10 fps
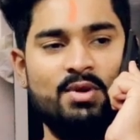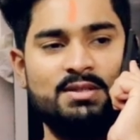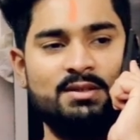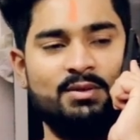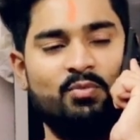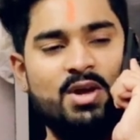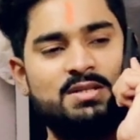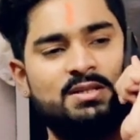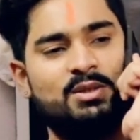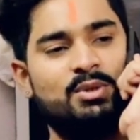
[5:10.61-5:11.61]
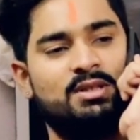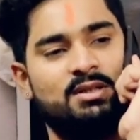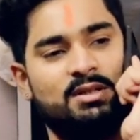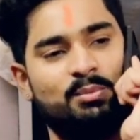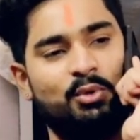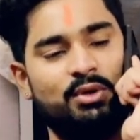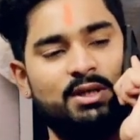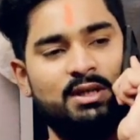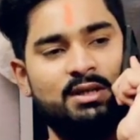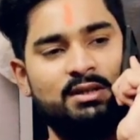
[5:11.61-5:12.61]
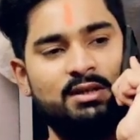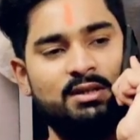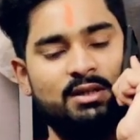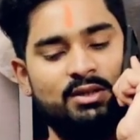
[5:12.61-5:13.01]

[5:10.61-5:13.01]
वैसे वैसे तुम इतने दिन बोल ही नहीं रहे थे